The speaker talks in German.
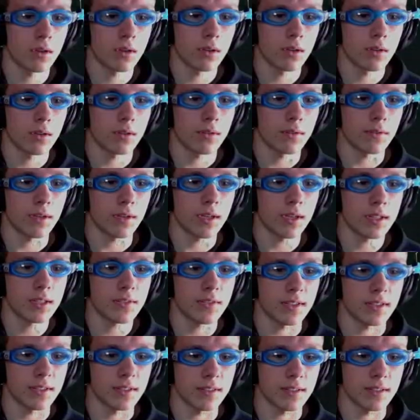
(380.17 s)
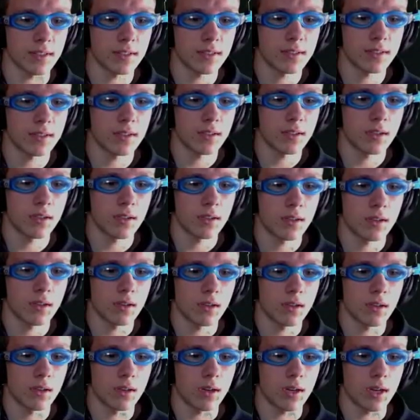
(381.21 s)
Quarz, was ist das?
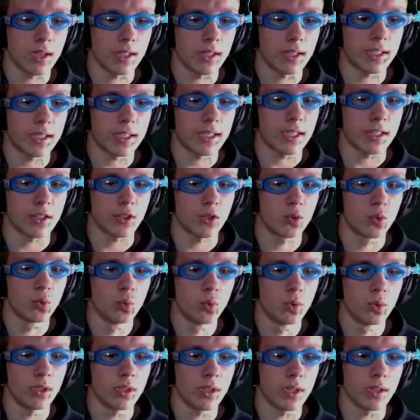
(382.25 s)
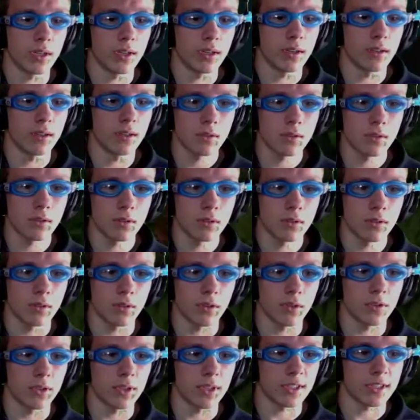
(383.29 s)
Ein Kreaturenei. Und
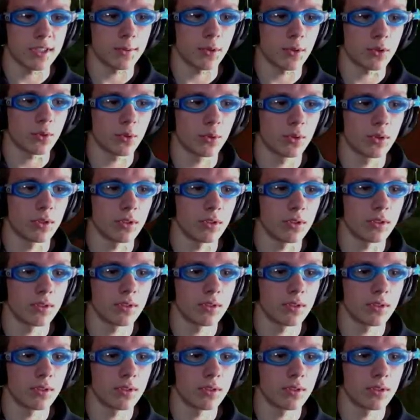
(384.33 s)
es wird langsam auch dunkel.